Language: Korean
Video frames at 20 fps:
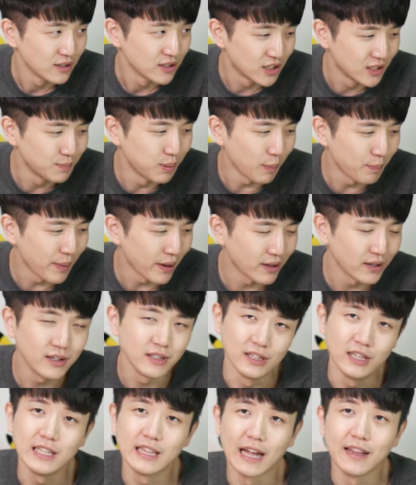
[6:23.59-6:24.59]

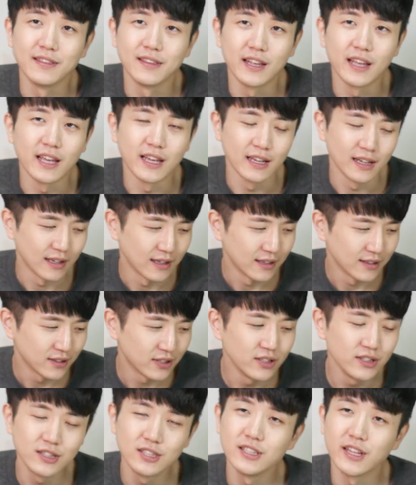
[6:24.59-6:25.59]
지퍼백은 이게 낫네
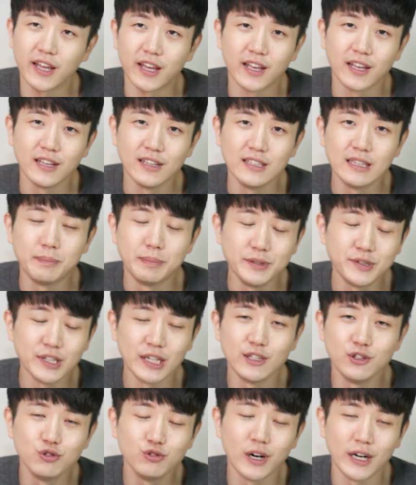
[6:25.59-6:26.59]
튼튼해 이게
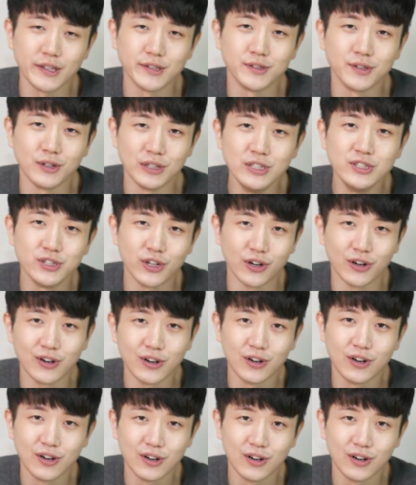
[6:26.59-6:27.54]
비싼 이유가 있어 인정